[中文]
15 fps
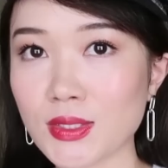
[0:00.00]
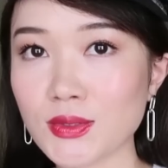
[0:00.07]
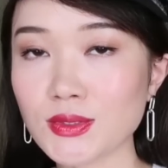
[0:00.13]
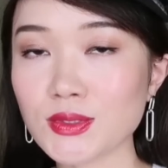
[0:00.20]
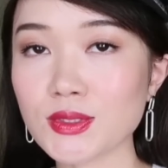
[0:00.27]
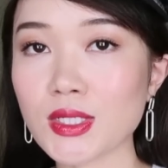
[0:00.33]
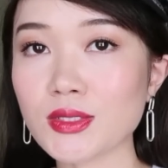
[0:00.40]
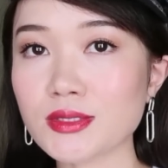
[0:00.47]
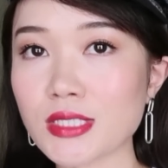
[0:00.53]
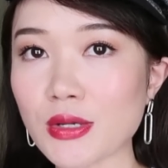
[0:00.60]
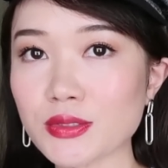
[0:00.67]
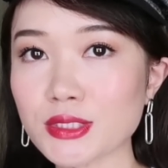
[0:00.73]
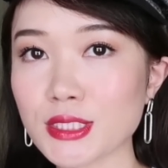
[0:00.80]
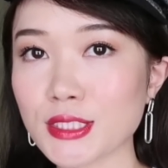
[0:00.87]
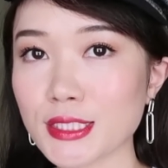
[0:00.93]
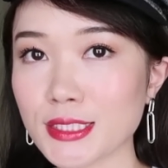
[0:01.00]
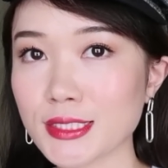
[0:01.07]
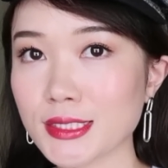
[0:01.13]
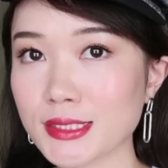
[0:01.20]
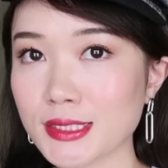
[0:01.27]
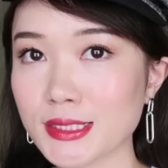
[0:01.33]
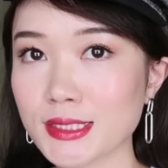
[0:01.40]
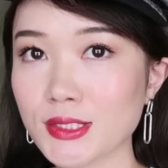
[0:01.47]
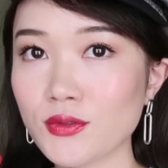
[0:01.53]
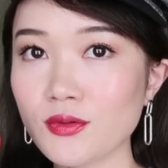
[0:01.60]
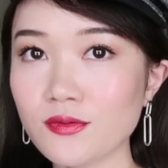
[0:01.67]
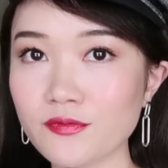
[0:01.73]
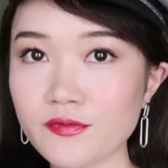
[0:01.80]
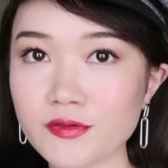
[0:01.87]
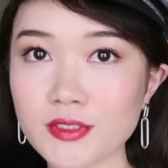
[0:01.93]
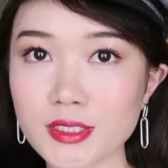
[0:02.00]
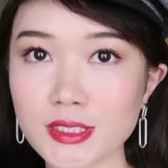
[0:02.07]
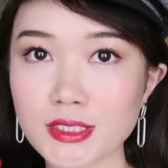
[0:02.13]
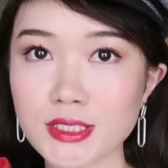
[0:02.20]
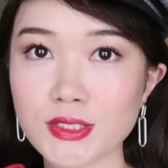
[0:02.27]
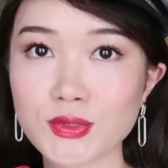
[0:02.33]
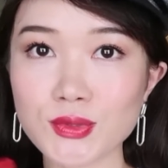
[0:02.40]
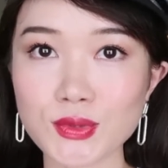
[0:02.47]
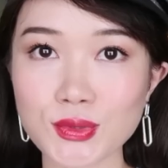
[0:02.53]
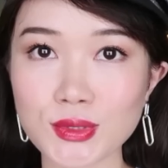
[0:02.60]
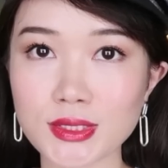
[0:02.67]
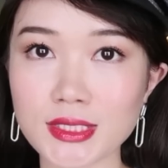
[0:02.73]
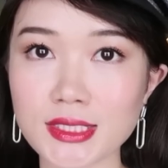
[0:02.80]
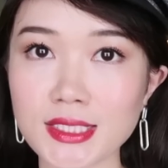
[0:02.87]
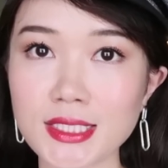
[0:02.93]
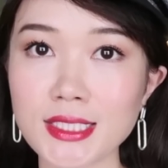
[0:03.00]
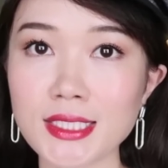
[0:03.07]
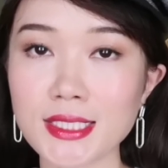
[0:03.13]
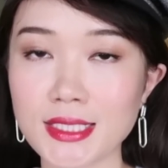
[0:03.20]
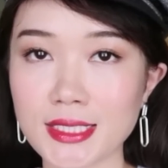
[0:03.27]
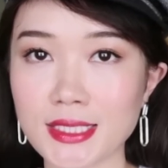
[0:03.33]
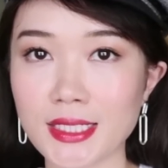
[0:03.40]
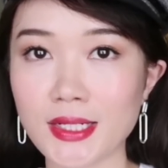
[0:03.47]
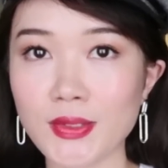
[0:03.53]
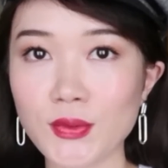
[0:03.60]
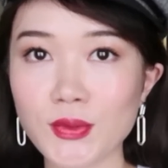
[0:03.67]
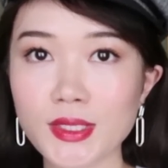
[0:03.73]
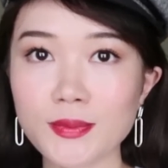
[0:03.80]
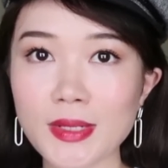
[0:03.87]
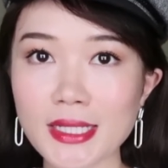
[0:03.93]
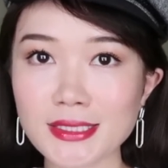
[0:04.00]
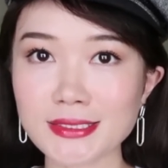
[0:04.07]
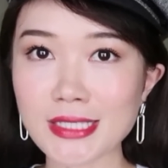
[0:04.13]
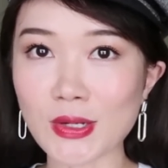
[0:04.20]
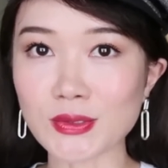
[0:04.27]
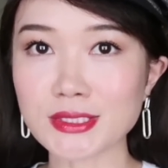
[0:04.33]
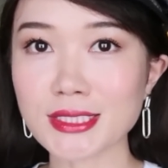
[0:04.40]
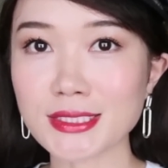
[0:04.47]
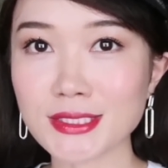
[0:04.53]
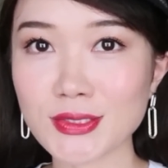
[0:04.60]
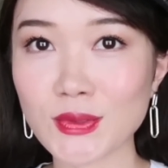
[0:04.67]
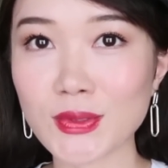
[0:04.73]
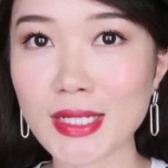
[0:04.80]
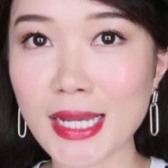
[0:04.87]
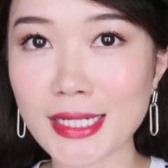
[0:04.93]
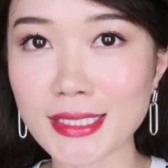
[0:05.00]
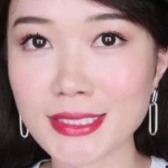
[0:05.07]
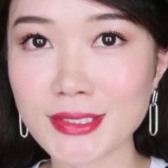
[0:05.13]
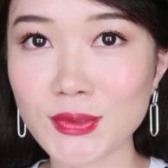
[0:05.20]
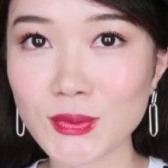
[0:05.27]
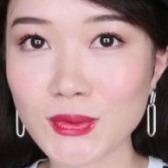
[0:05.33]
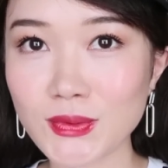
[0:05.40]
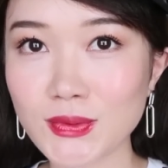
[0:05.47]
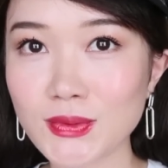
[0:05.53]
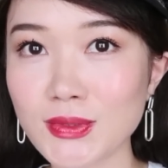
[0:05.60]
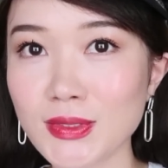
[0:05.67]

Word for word: 然后就到早上的一个护肤的程序了，然后我一般早上只有两个任务。